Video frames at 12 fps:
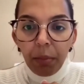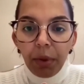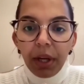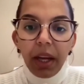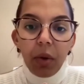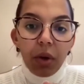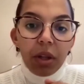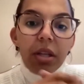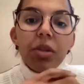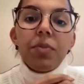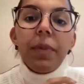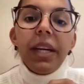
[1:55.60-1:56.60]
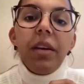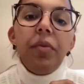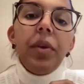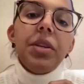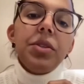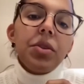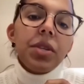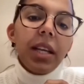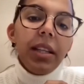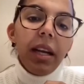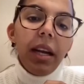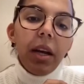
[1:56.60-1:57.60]
Porque uno de los beneficios que
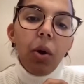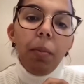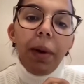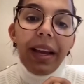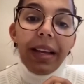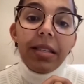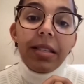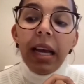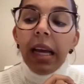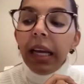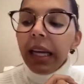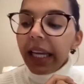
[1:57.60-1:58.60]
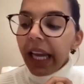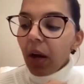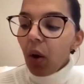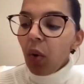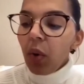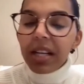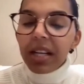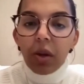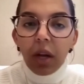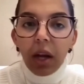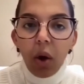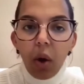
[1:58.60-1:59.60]
tiene la copa es que con una
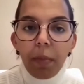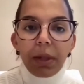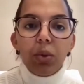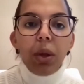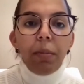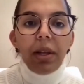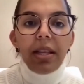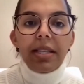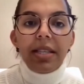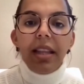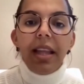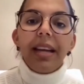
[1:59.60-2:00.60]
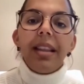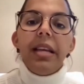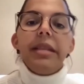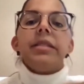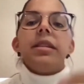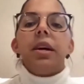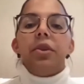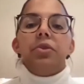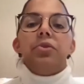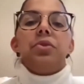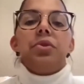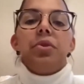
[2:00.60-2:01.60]
sola copa tú te puedes quedar 10
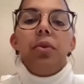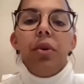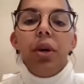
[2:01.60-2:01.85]
años